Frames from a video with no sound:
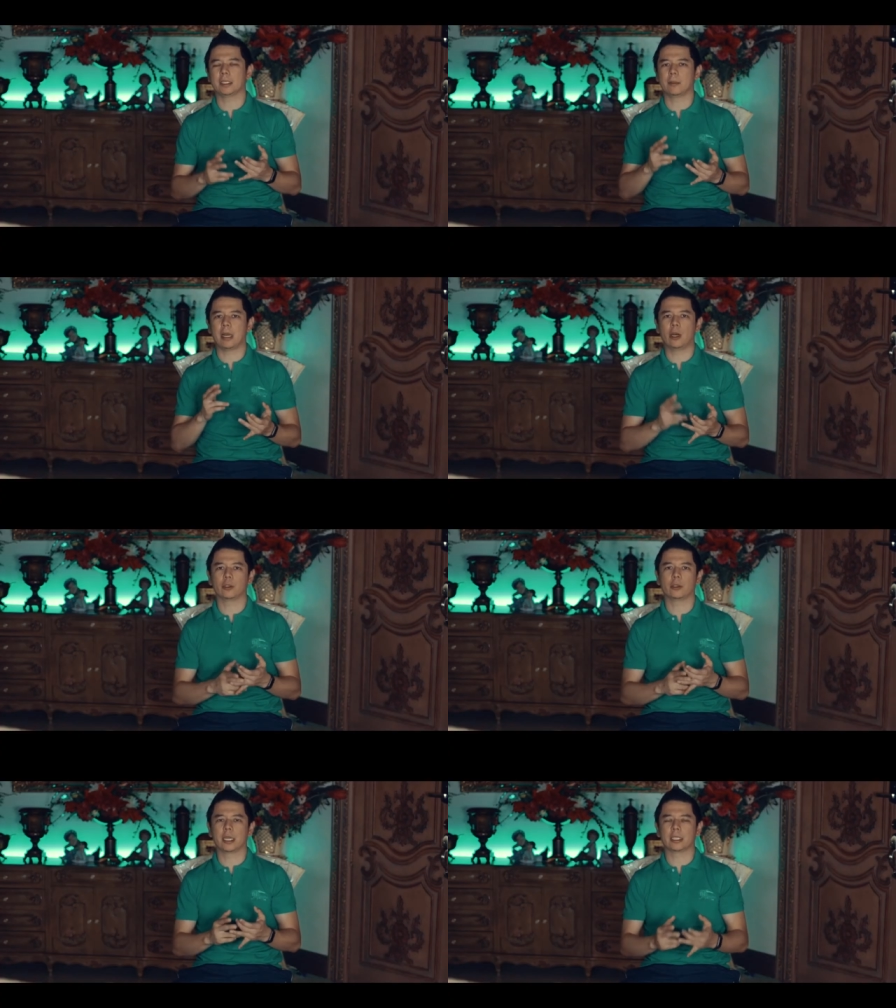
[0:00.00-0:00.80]
sa mga
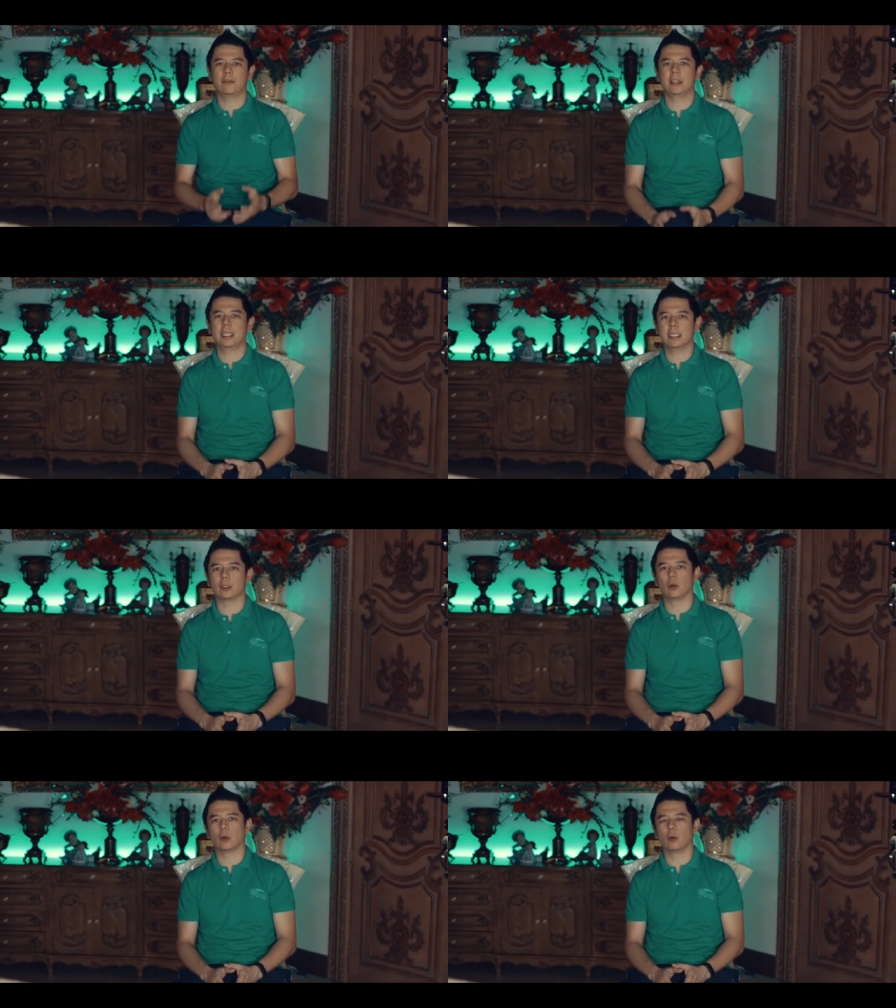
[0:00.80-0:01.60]
outdoor
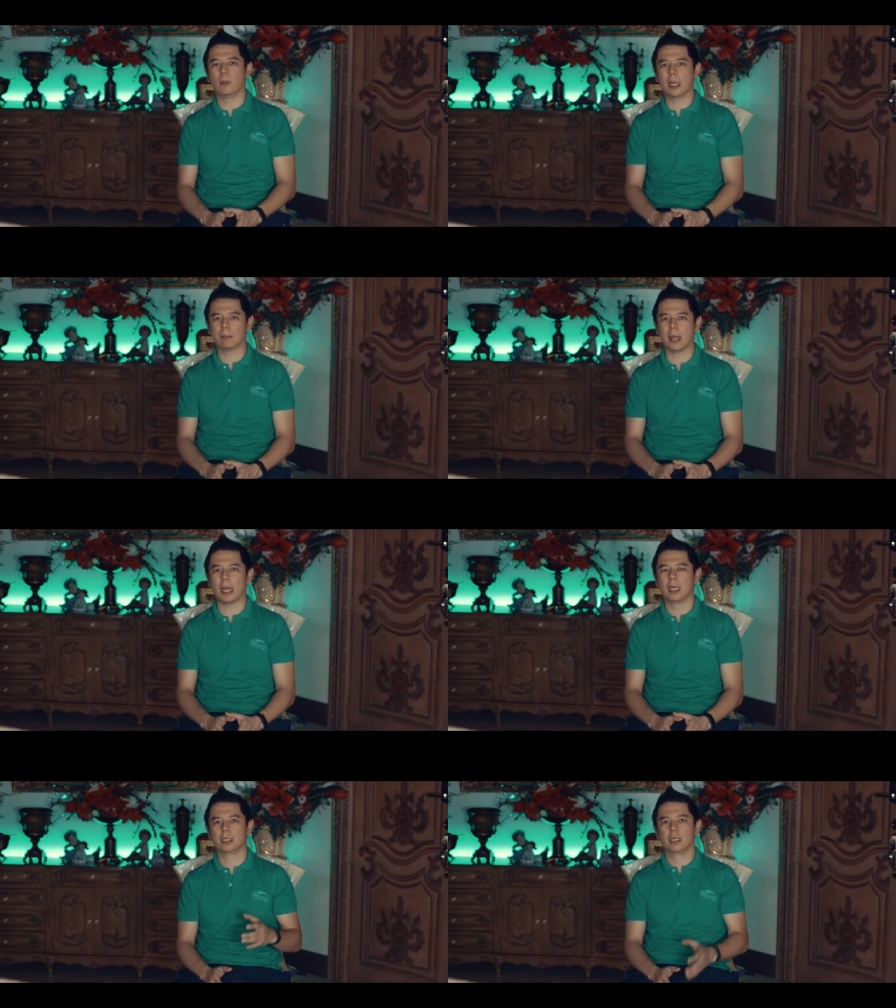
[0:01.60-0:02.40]
activities ug uban
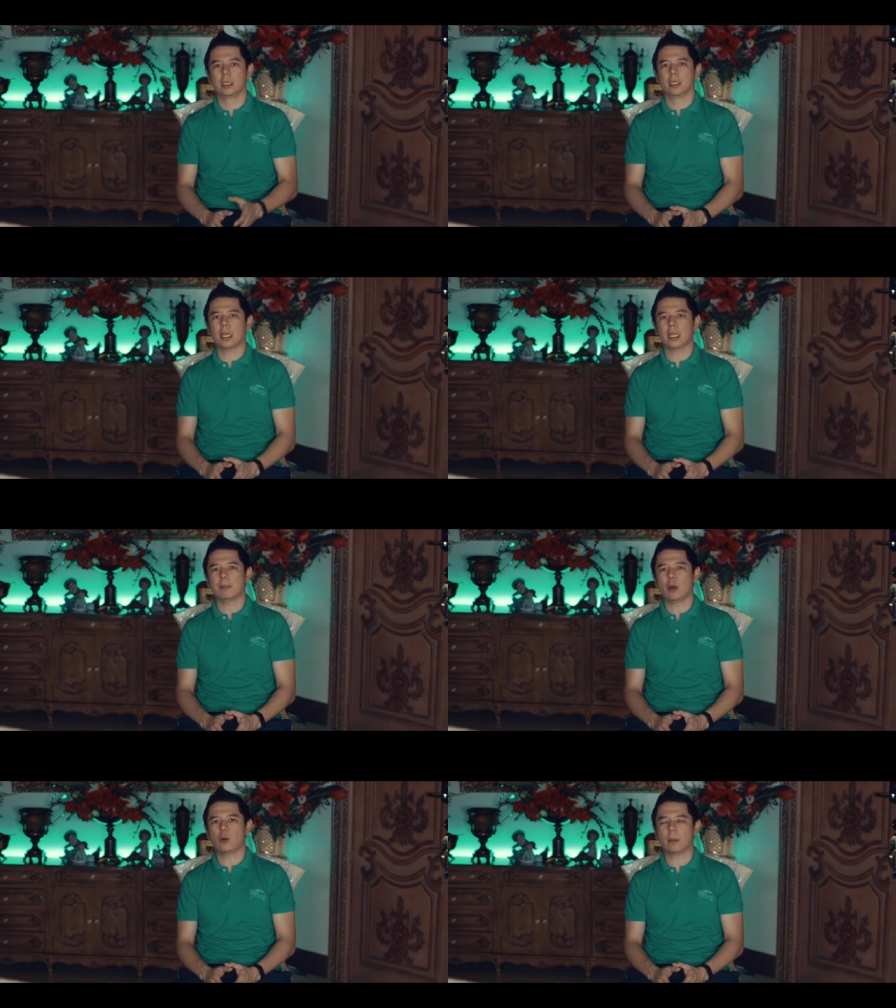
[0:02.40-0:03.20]
pa nga
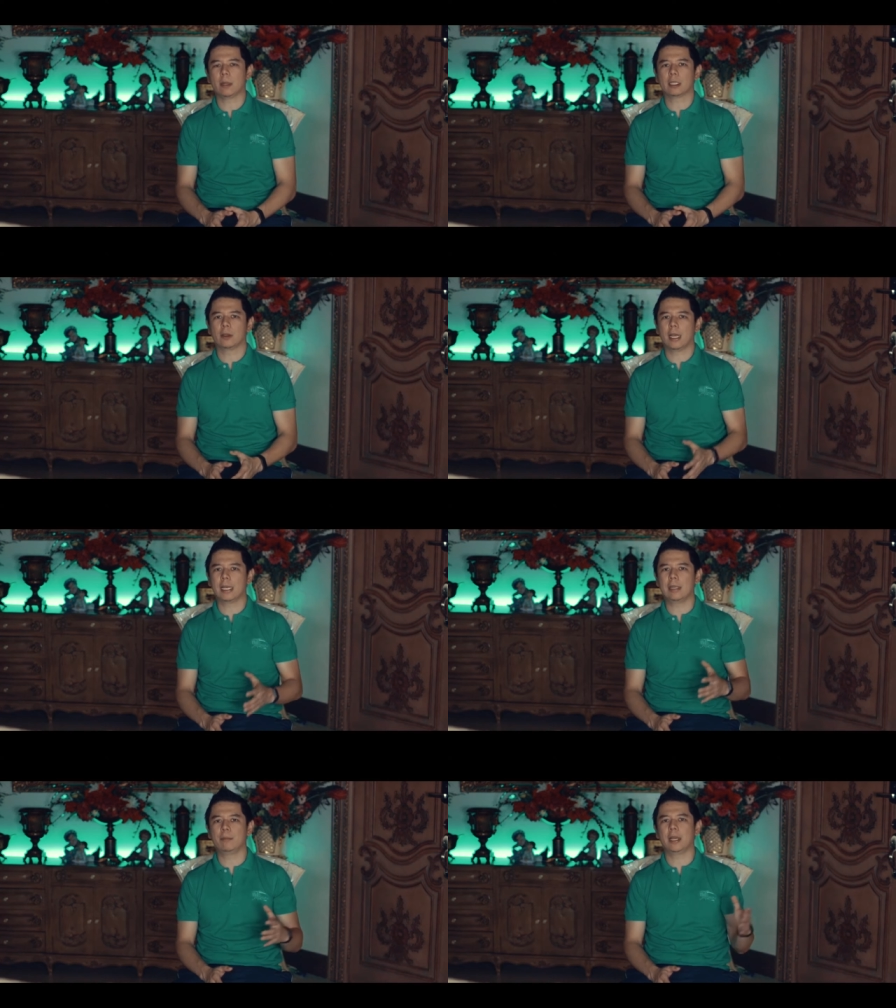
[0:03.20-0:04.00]
na to nga
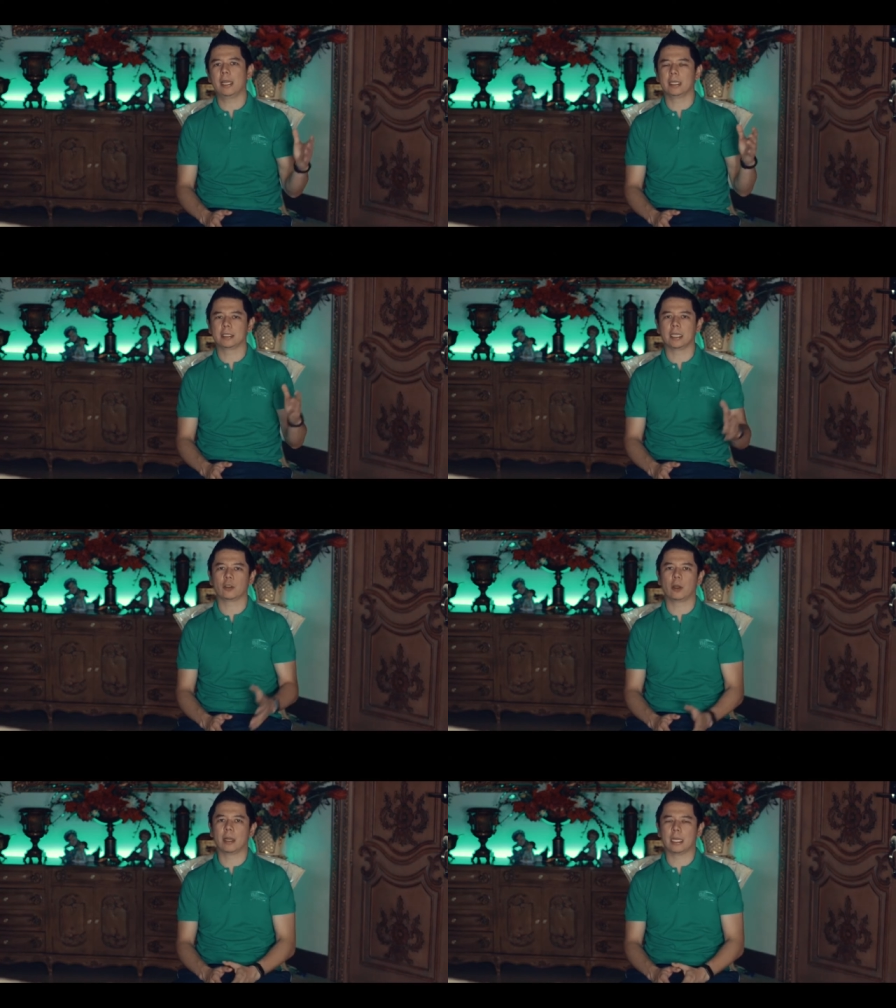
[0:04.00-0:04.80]
libre sa
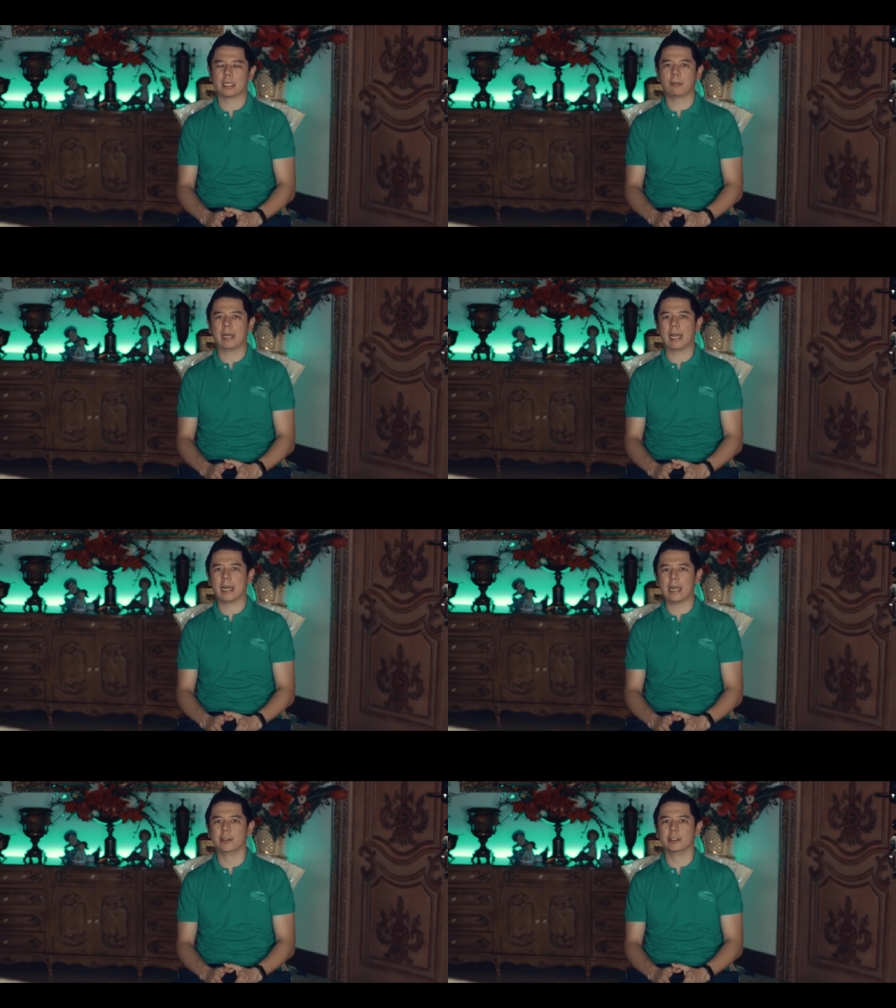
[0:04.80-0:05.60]
to ang mga
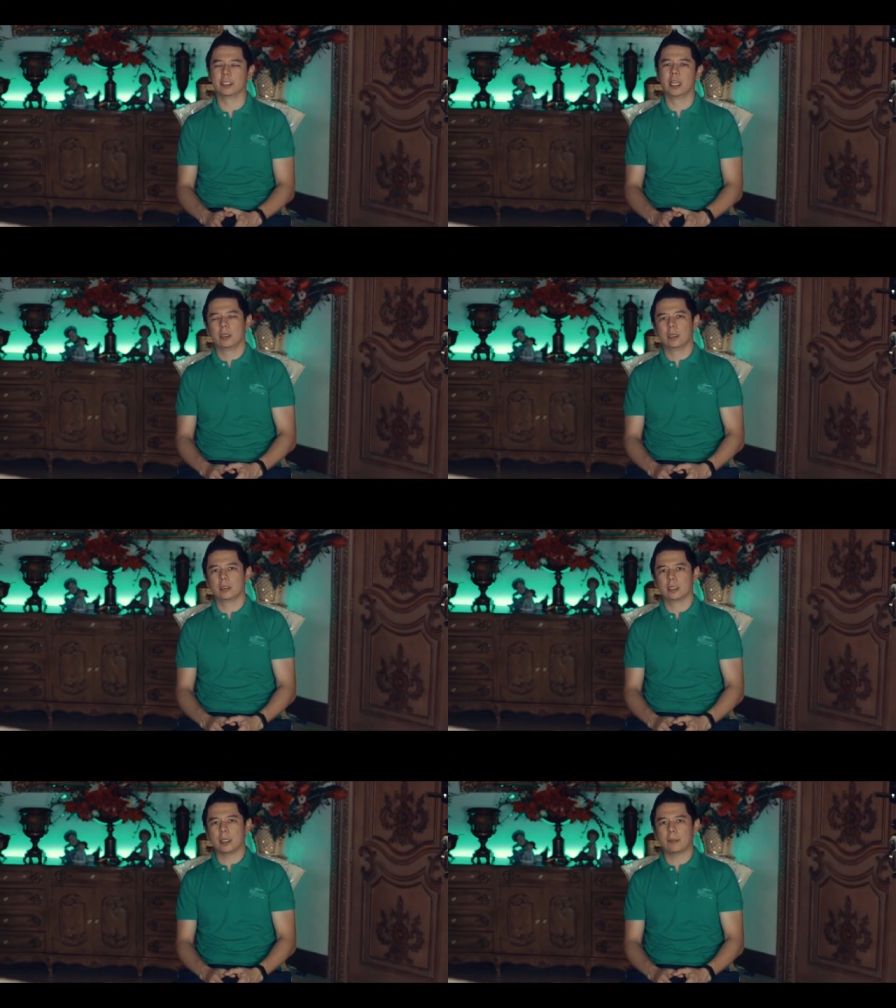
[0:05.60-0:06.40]
tagbilaranons.
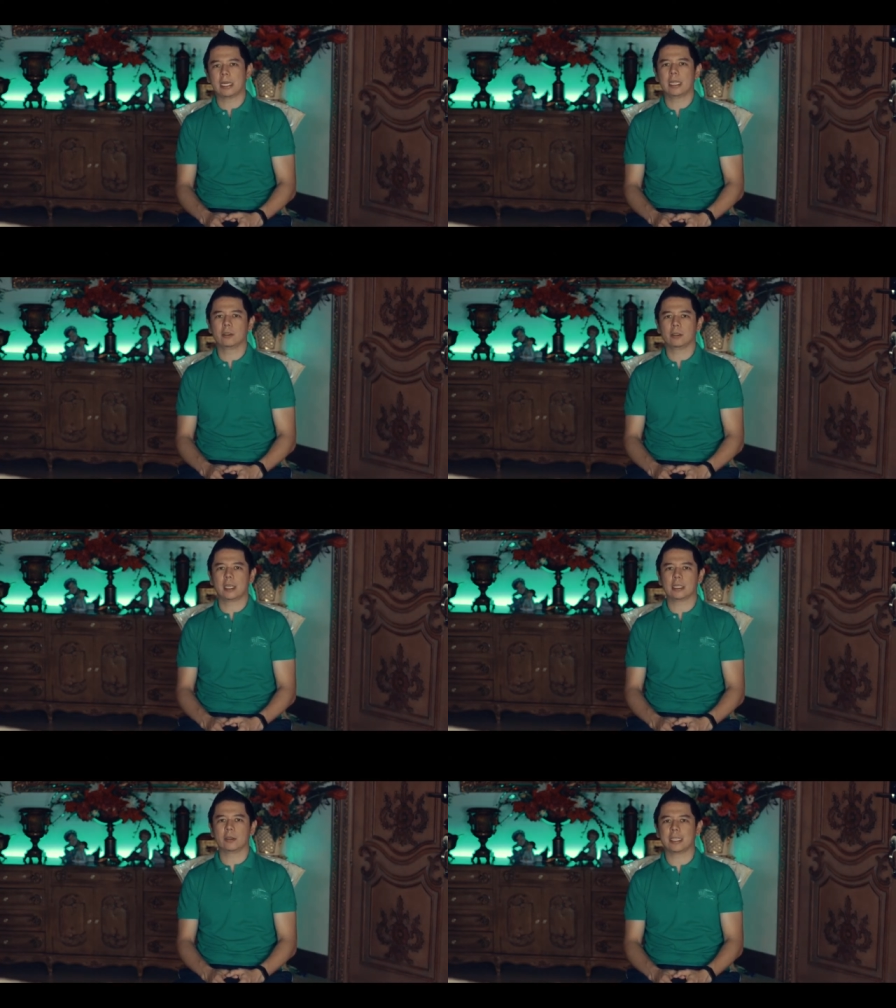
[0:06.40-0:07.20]
Sa paglingkod
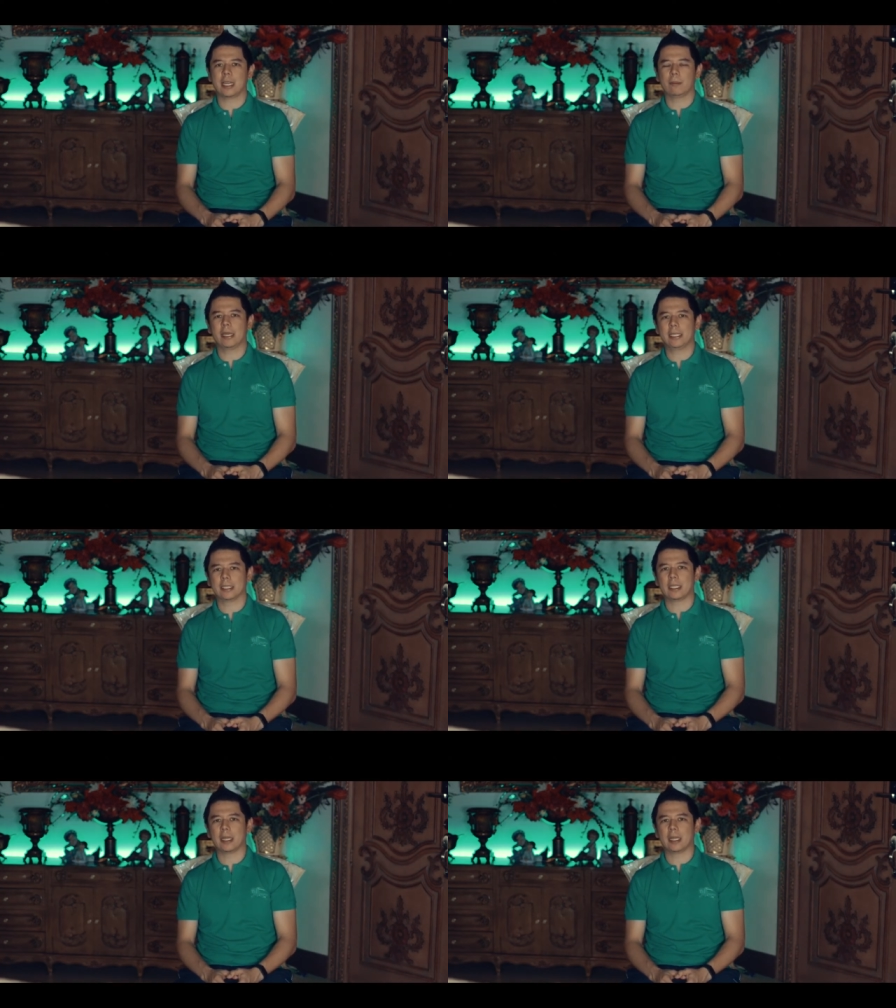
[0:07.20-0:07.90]
na to sa dakbayan sa